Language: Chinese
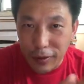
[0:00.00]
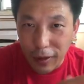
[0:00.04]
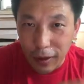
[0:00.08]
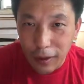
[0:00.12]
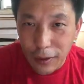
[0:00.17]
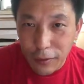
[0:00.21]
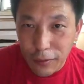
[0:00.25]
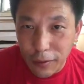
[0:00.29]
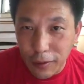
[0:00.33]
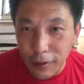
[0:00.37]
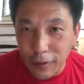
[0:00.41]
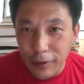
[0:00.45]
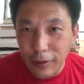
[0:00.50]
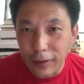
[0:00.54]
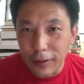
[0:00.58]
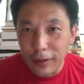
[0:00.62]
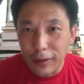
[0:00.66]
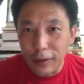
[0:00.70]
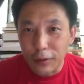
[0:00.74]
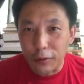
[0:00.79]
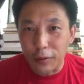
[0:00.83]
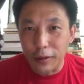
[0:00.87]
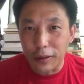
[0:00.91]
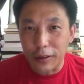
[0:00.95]
上来说。
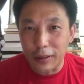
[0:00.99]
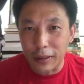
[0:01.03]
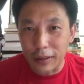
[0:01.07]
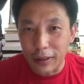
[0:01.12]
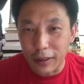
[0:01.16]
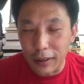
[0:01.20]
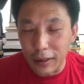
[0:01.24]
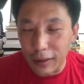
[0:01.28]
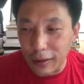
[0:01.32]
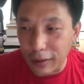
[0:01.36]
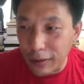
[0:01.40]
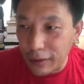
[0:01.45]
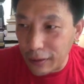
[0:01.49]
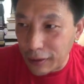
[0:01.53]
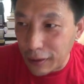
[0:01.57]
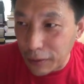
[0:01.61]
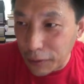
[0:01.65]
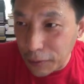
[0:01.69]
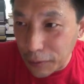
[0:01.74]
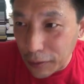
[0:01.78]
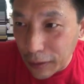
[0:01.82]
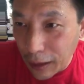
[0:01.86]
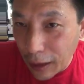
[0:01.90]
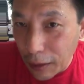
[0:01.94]
所以现在
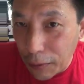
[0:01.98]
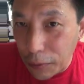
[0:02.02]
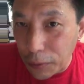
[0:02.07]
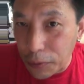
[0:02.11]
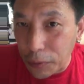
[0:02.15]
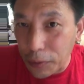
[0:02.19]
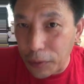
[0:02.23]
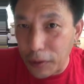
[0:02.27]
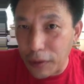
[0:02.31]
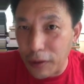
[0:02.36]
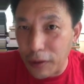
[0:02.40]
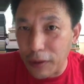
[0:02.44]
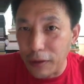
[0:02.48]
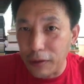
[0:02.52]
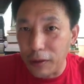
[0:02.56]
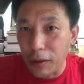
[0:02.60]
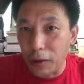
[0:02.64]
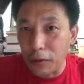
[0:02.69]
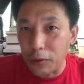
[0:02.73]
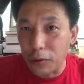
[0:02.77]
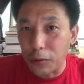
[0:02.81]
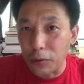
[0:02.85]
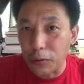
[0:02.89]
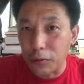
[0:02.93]
听说大陆有些人
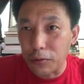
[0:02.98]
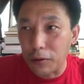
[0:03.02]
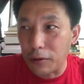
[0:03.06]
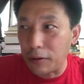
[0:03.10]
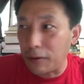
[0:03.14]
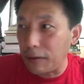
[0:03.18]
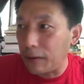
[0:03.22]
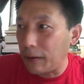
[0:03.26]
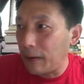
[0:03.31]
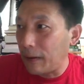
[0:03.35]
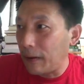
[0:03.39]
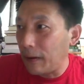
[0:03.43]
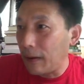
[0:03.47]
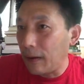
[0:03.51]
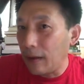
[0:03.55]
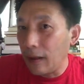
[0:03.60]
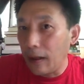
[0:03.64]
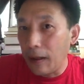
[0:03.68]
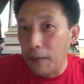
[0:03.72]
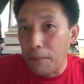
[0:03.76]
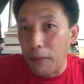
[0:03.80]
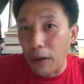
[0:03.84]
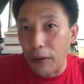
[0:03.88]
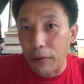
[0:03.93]
要求说，
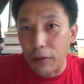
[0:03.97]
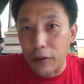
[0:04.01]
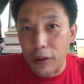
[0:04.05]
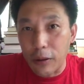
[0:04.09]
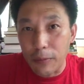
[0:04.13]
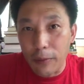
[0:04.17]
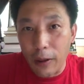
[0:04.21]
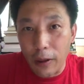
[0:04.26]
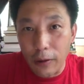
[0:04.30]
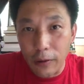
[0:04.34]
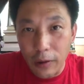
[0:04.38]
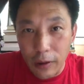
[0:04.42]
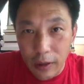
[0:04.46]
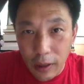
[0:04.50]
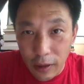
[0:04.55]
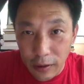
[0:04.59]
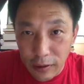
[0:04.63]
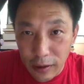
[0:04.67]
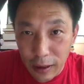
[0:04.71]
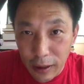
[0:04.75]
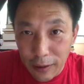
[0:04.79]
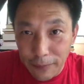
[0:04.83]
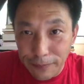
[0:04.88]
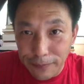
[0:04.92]
八月十八号要
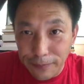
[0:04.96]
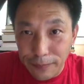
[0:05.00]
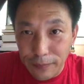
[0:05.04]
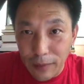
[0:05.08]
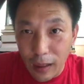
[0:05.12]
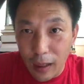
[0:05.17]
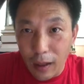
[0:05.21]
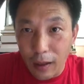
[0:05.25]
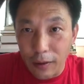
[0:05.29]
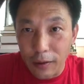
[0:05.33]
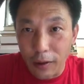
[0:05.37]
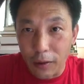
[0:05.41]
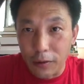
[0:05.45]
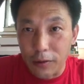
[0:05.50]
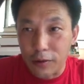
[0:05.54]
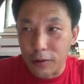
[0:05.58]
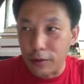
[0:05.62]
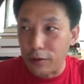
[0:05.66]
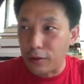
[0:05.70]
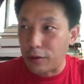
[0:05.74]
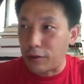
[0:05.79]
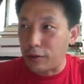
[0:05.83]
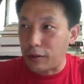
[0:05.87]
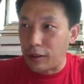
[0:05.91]
上街啊，要
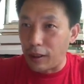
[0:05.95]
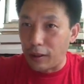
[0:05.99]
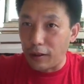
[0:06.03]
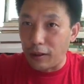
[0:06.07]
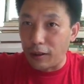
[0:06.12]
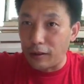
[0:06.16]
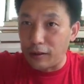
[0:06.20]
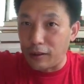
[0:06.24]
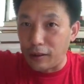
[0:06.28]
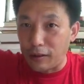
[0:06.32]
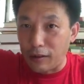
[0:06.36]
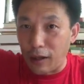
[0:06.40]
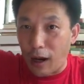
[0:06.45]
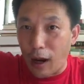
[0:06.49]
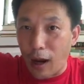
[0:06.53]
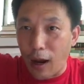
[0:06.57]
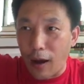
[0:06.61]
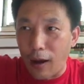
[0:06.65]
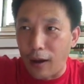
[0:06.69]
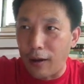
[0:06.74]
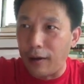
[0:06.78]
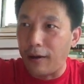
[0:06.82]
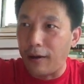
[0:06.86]
支持香港警察，